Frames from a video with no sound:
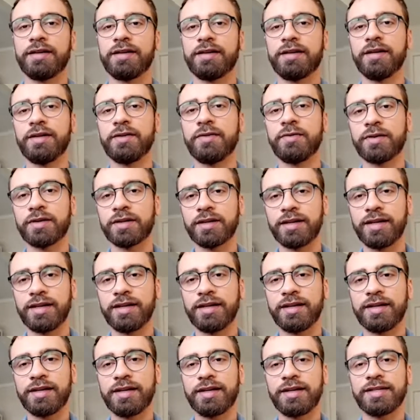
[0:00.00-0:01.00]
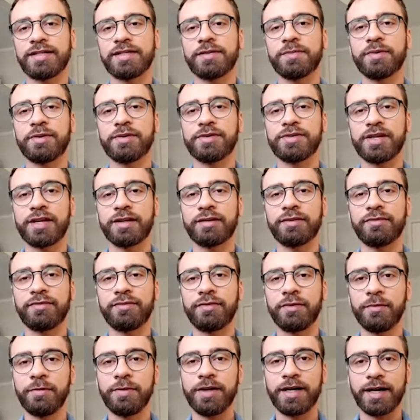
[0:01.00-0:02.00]
que coordena esse projeto
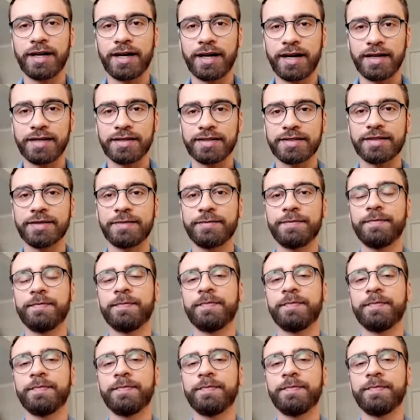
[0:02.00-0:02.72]
Filme em Casa.